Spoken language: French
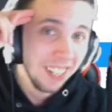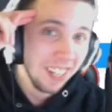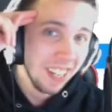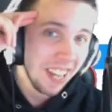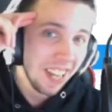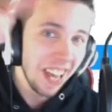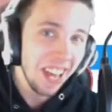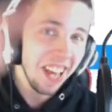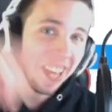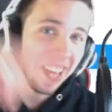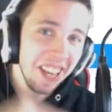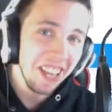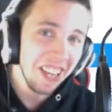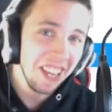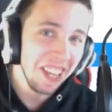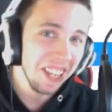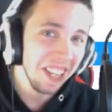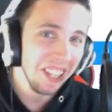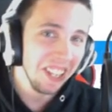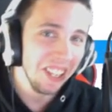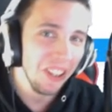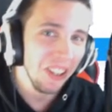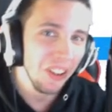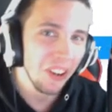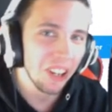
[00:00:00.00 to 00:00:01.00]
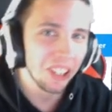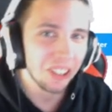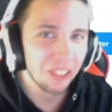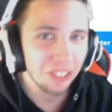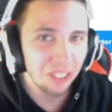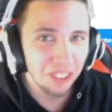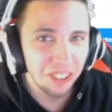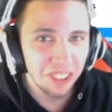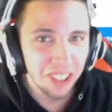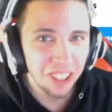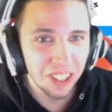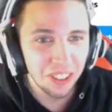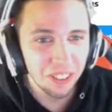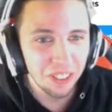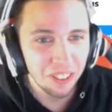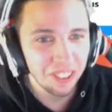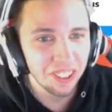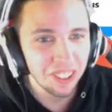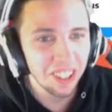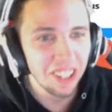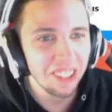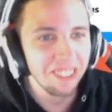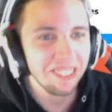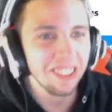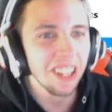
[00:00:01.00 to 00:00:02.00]
Hey yo à tous et à tous
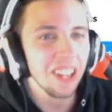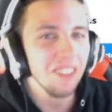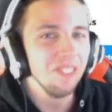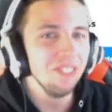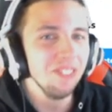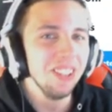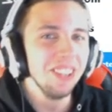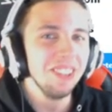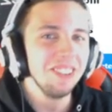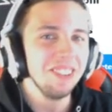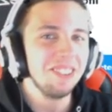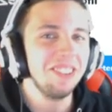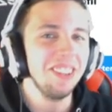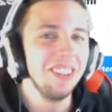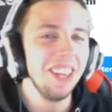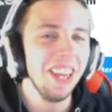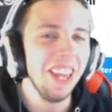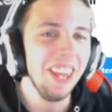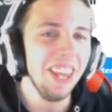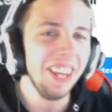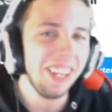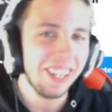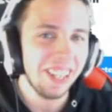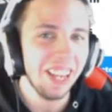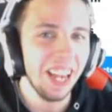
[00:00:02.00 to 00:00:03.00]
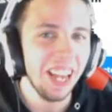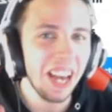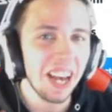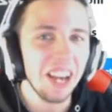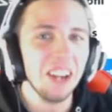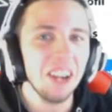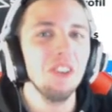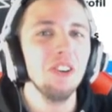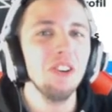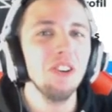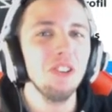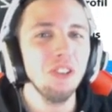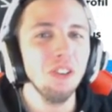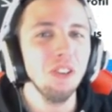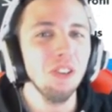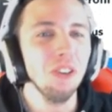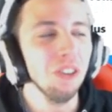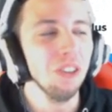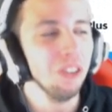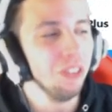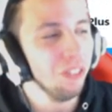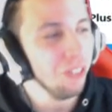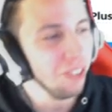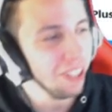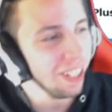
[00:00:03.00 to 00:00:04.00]
les amis, c'est Icar et
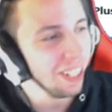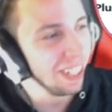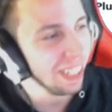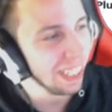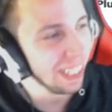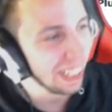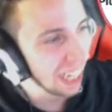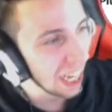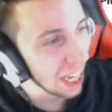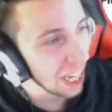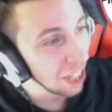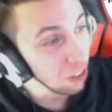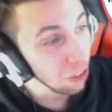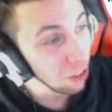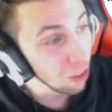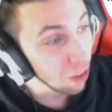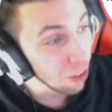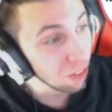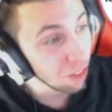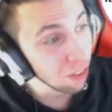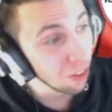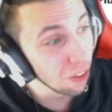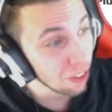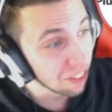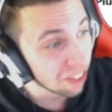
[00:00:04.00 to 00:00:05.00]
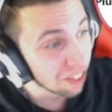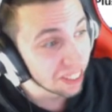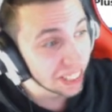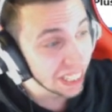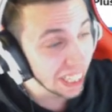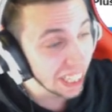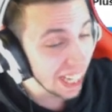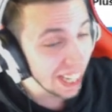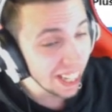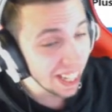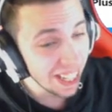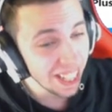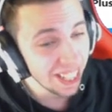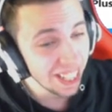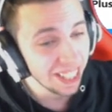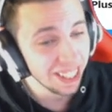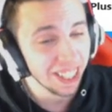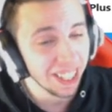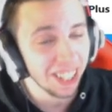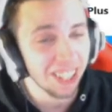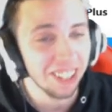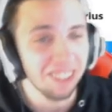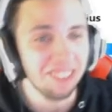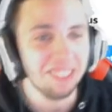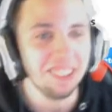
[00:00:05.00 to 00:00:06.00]
aujourd'hui les gars, nouveau
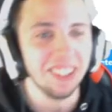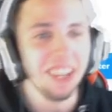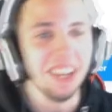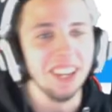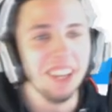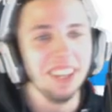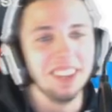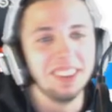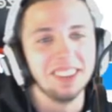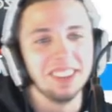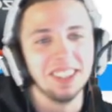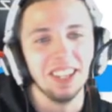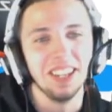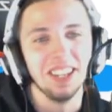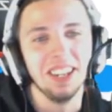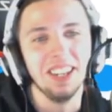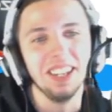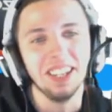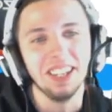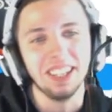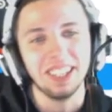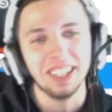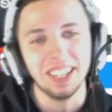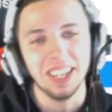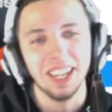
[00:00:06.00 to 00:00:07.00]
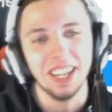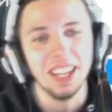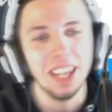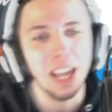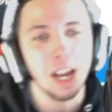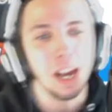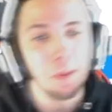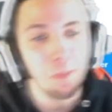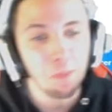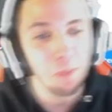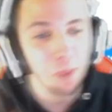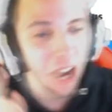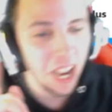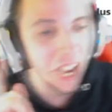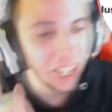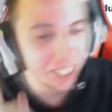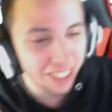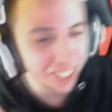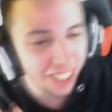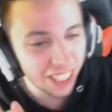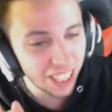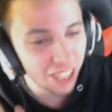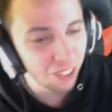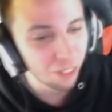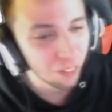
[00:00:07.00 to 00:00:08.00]
skin Ça a été leaké il y a pas
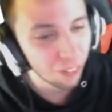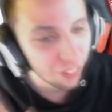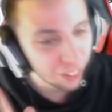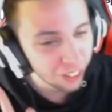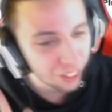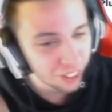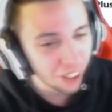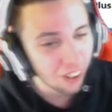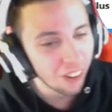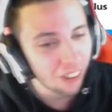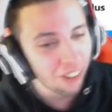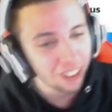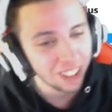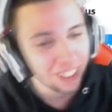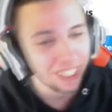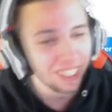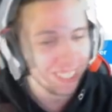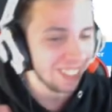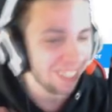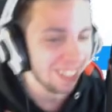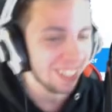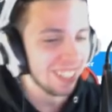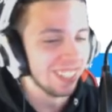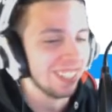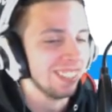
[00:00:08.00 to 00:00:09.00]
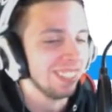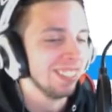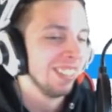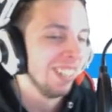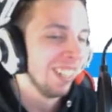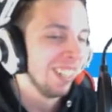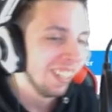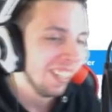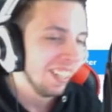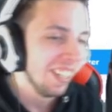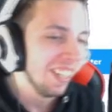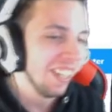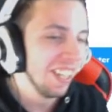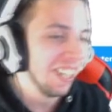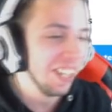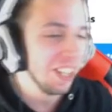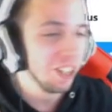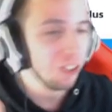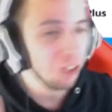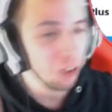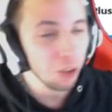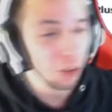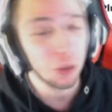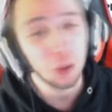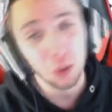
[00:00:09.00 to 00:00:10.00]
très longtemps hein, les gars Et
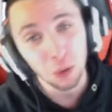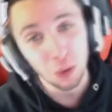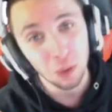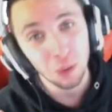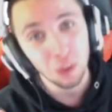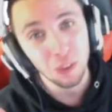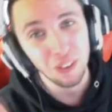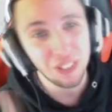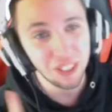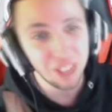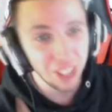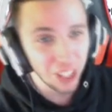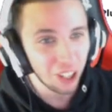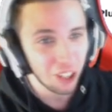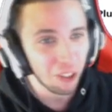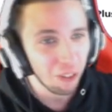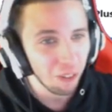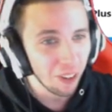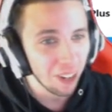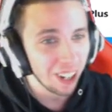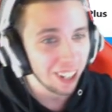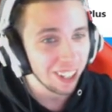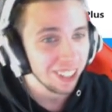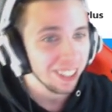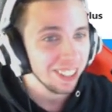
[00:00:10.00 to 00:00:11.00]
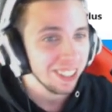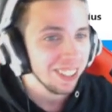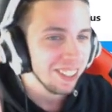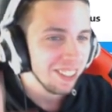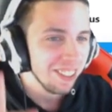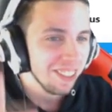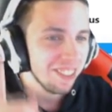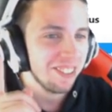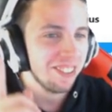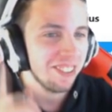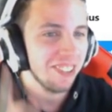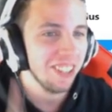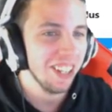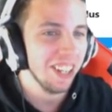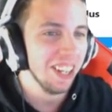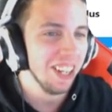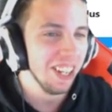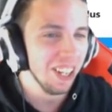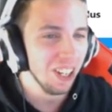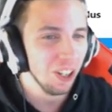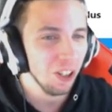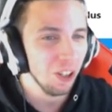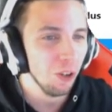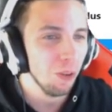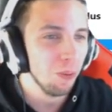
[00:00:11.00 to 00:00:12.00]
du coup, c'est quoi
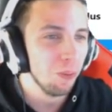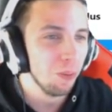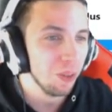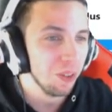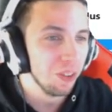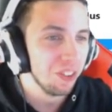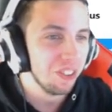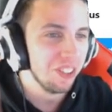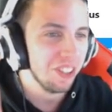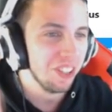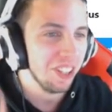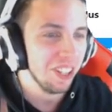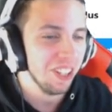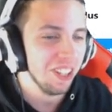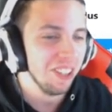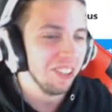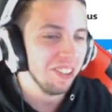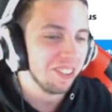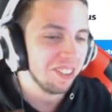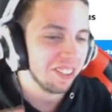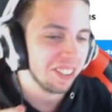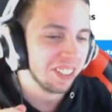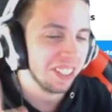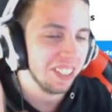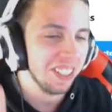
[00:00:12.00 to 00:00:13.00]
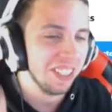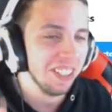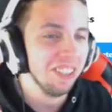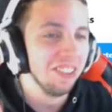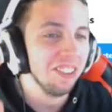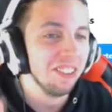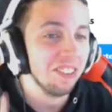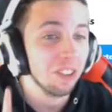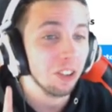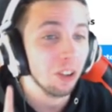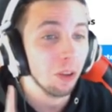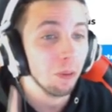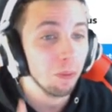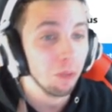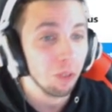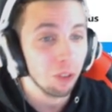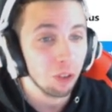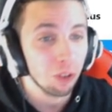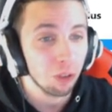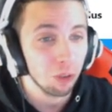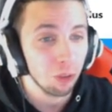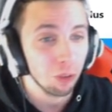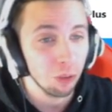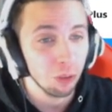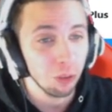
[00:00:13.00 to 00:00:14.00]
C'est le petit skin
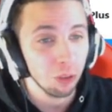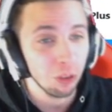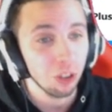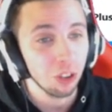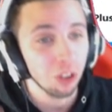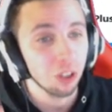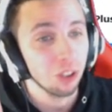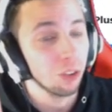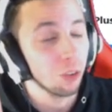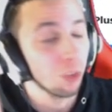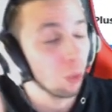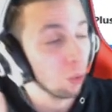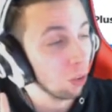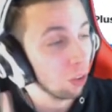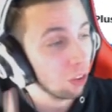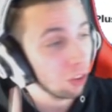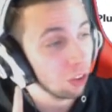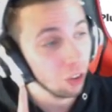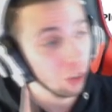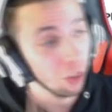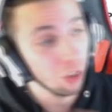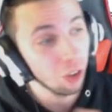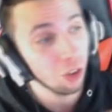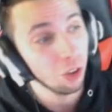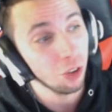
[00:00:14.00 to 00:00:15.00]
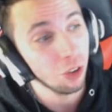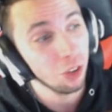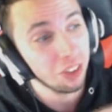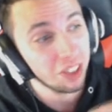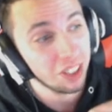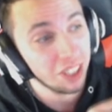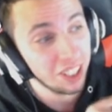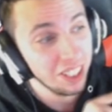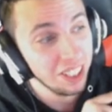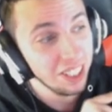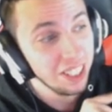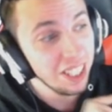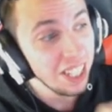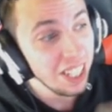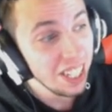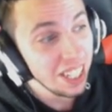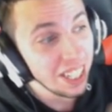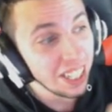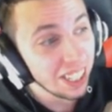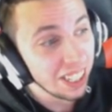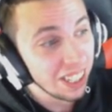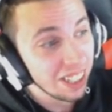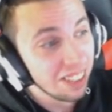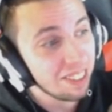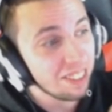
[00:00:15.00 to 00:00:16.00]
Samsung, donc euh, le skin
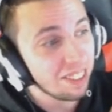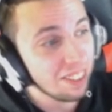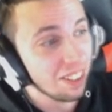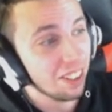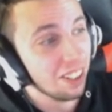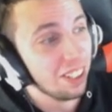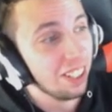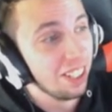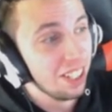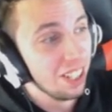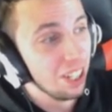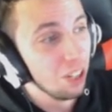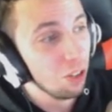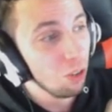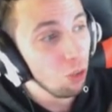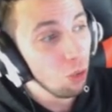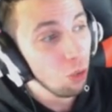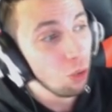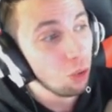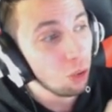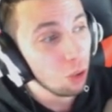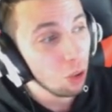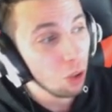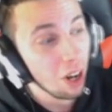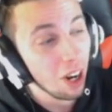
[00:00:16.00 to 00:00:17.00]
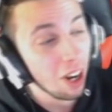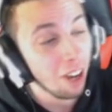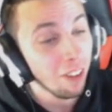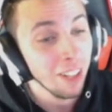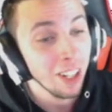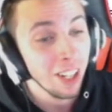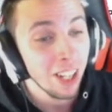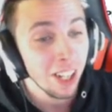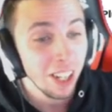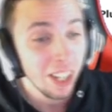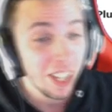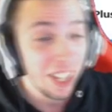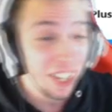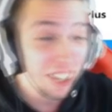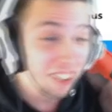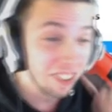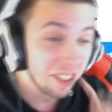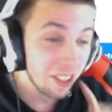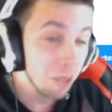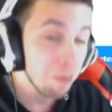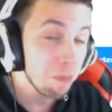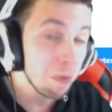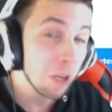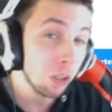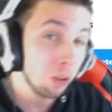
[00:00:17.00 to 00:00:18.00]
Iris qui est juste là Et
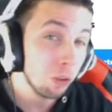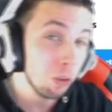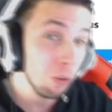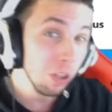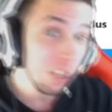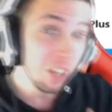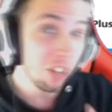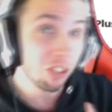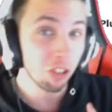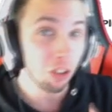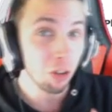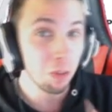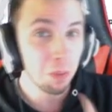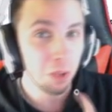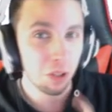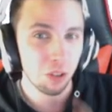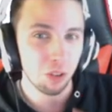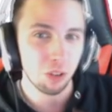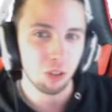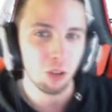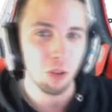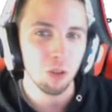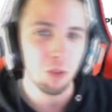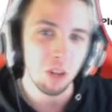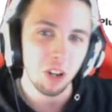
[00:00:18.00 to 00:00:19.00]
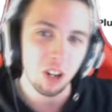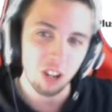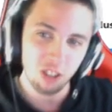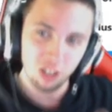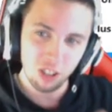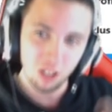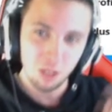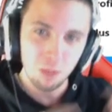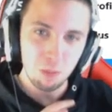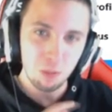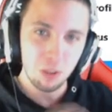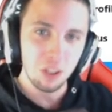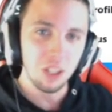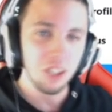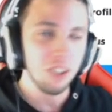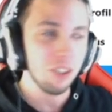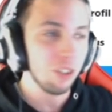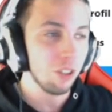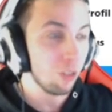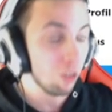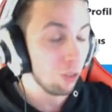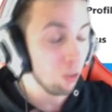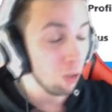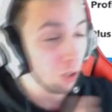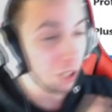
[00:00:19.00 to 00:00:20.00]
c'est pas tout les gens parce que moi j'ai une petite
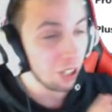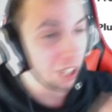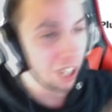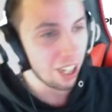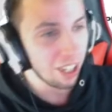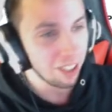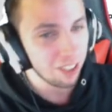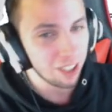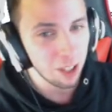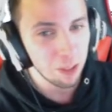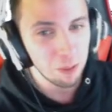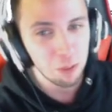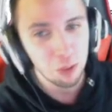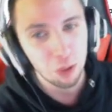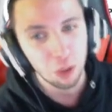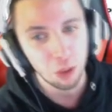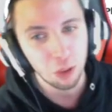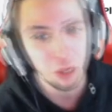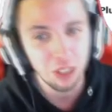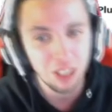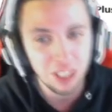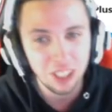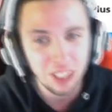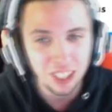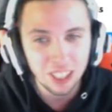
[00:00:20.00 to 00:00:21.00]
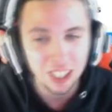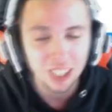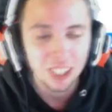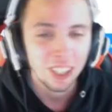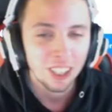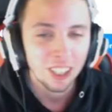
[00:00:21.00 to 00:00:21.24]
exclue grâce à Bocconi